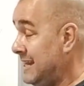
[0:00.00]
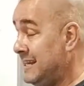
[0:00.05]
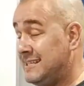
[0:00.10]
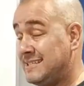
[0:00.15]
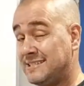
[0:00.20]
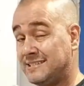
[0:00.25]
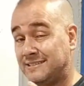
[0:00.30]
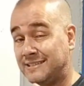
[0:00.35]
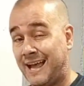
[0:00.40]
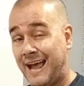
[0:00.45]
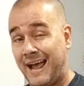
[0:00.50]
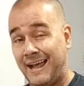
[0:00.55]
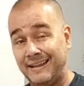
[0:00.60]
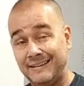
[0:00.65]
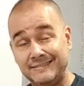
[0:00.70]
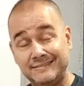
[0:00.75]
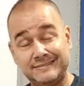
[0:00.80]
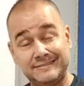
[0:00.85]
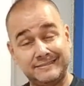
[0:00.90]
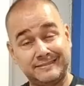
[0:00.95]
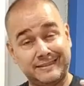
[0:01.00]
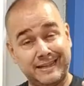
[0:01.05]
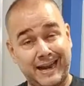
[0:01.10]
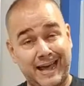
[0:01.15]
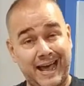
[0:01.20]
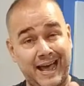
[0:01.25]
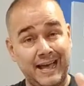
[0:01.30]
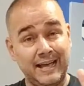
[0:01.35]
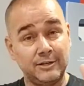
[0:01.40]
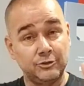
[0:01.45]
ele está
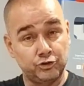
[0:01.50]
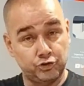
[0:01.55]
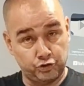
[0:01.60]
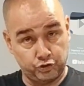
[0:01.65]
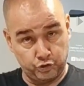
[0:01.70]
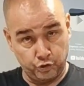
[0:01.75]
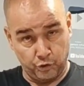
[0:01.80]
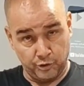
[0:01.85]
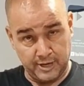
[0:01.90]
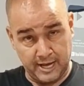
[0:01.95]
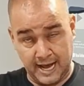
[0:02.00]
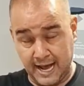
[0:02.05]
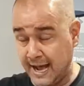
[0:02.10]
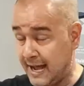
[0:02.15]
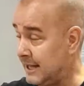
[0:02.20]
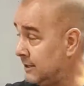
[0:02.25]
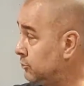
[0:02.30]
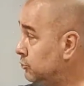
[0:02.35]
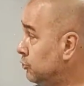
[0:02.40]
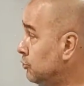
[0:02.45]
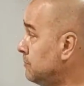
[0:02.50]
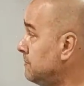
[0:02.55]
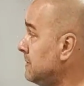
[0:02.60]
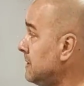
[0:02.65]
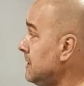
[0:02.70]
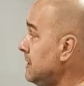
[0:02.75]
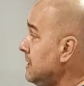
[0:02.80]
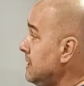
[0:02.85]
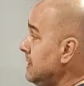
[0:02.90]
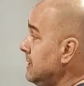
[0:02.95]
tracionado
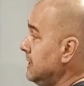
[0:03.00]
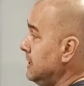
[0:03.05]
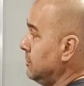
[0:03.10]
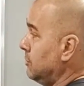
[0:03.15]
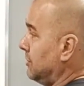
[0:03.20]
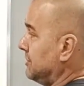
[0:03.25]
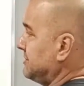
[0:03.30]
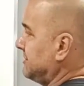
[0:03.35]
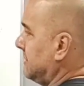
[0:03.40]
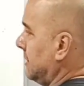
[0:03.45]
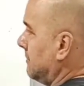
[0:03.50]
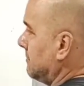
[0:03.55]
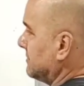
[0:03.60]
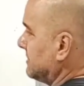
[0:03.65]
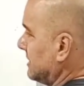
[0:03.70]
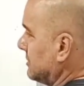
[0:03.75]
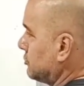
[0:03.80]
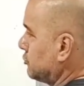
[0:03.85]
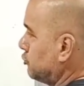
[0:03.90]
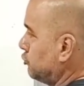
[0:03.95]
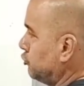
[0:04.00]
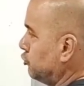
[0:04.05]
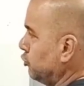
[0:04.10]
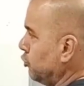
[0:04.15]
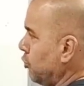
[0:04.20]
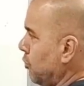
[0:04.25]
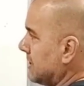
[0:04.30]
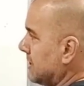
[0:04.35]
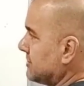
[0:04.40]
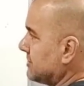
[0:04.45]
e nós temos as
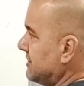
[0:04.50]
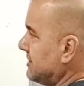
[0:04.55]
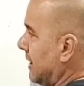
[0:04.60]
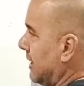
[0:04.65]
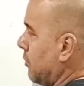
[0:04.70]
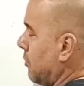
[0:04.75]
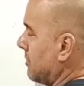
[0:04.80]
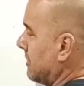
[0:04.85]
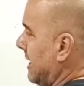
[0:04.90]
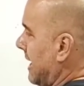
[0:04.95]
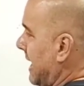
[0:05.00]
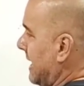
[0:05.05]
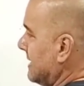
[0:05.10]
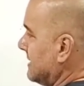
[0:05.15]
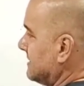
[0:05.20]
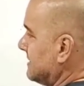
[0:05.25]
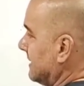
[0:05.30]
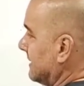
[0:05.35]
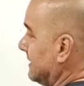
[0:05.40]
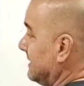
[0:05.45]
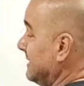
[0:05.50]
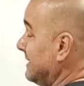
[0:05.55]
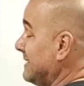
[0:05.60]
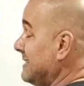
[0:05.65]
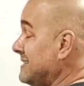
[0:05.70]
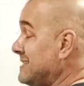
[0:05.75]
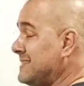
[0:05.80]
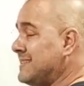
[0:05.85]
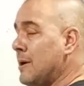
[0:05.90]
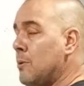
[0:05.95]
duas diagonais aqui
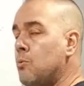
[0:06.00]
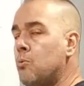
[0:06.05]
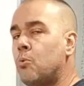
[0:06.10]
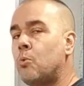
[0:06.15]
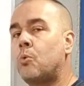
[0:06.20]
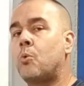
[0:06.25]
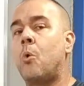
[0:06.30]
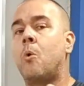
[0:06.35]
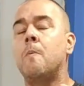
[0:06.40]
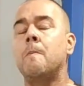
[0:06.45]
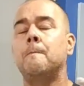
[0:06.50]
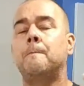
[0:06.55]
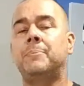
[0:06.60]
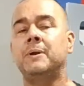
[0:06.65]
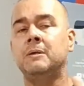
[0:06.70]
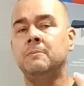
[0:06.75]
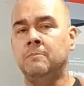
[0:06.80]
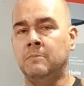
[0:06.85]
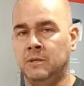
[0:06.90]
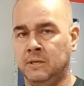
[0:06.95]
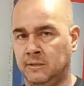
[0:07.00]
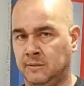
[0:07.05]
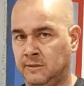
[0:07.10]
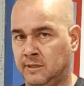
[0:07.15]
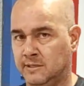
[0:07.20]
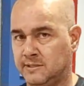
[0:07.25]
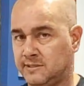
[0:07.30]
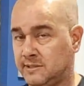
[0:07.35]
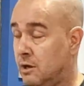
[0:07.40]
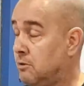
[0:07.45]
que estão
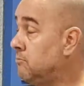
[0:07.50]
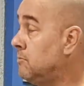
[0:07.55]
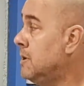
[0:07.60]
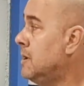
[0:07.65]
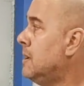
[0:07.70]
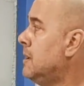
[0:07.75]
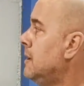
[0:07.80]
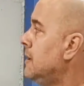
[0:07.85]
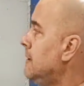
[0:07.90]
comprimidas. Então,